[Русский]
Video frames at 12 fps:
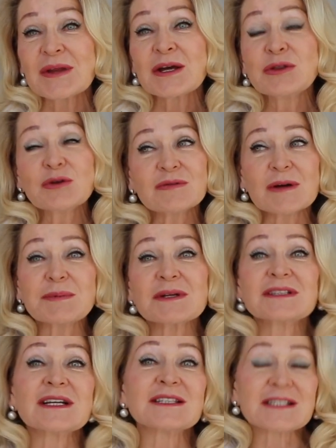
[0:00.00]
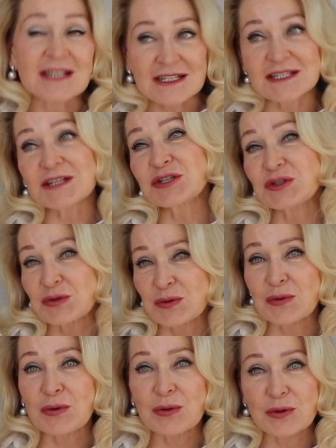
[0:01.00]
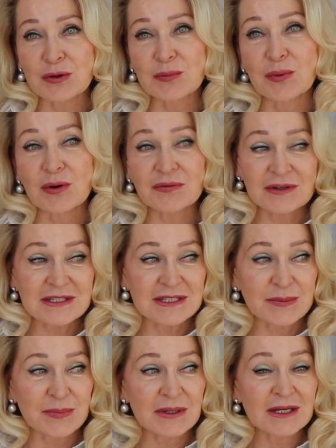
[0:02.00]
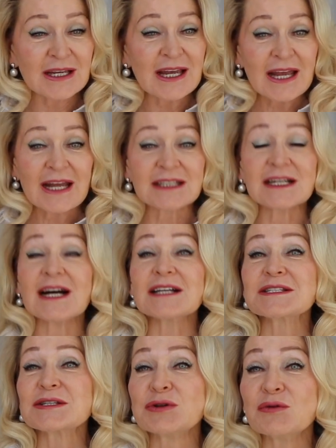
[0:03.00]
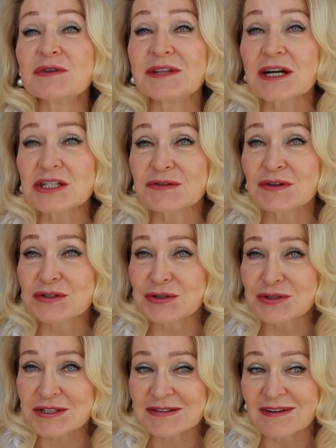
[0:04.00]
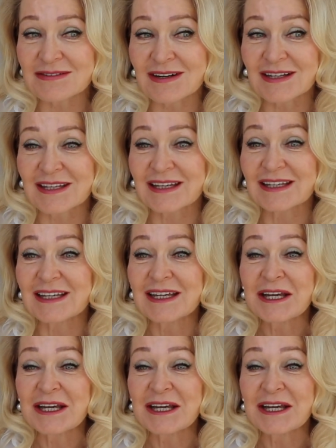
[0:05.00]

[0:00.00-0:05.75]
Ну, во-первых, надо сказать, что любовь к себе – это основа нашего существования.